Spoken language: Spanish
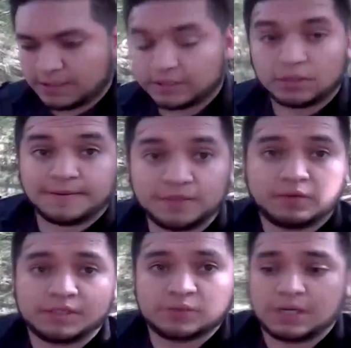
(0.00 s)
Estoy
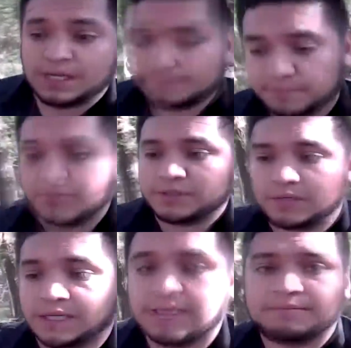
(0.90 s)
grabando con el celular, por
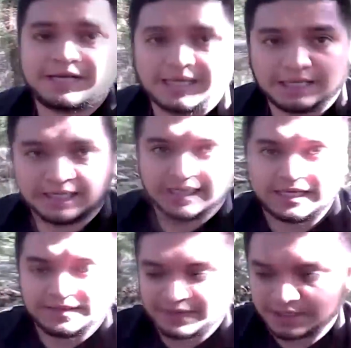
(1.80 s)
eso la mala calidad
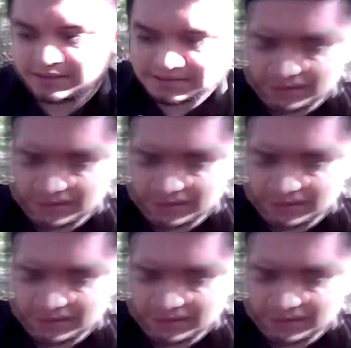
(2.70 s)
de la imagen,